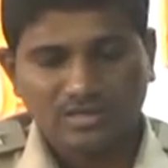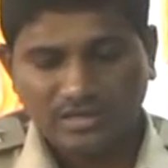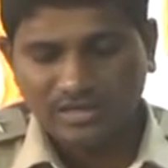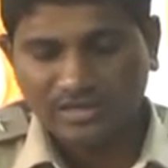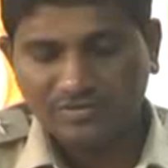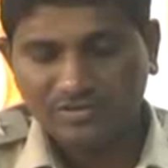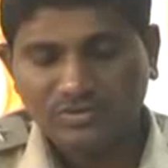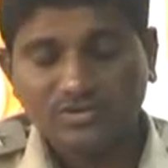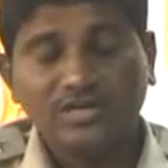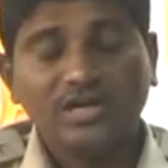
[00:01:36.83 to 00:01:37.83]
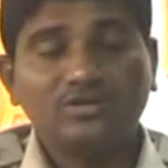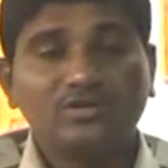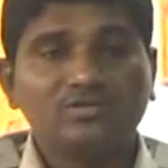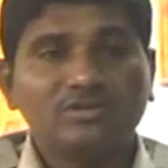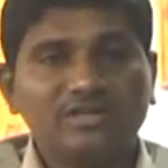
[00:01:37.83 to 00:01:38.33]
అనేటటువంటి జోదాన్ని
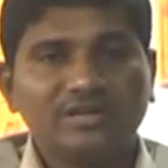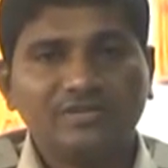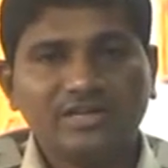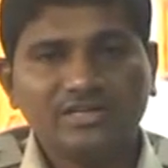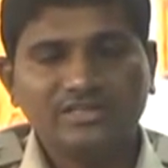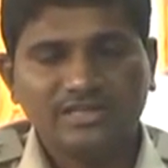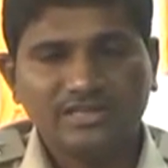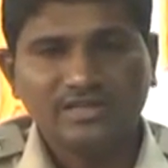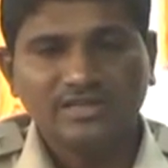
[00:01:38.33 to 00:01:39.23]
ఆడుతున్నటువంటి ఎవరైనా సరే